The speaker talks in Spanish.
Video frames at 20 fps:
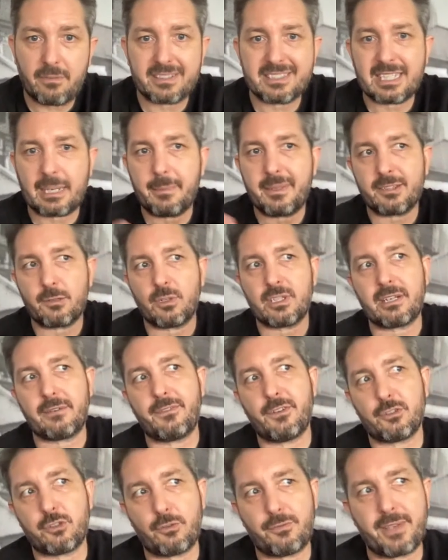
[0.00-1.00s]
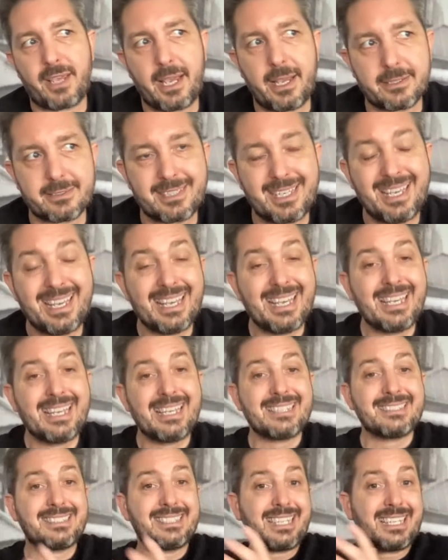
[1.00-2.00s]
Básicamente nuestra filosofía es,
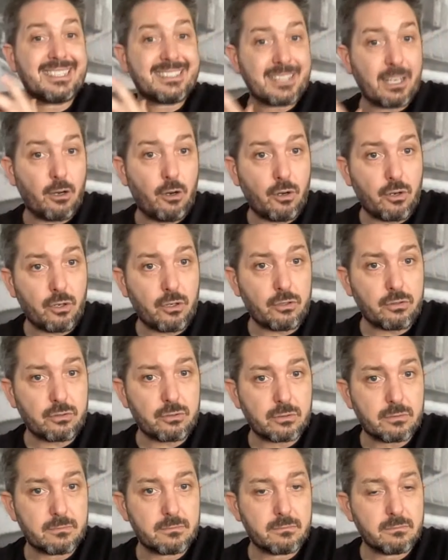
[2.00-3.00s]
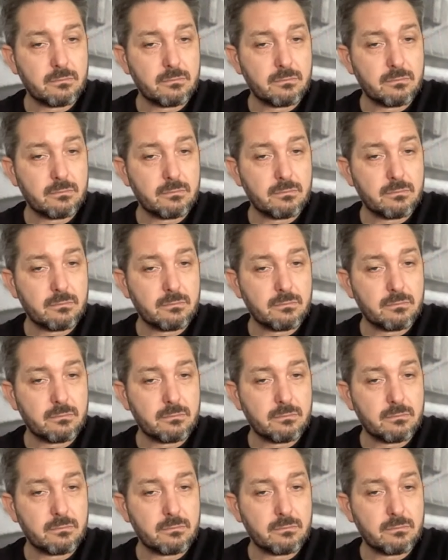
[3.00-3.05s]
si tienes ahorros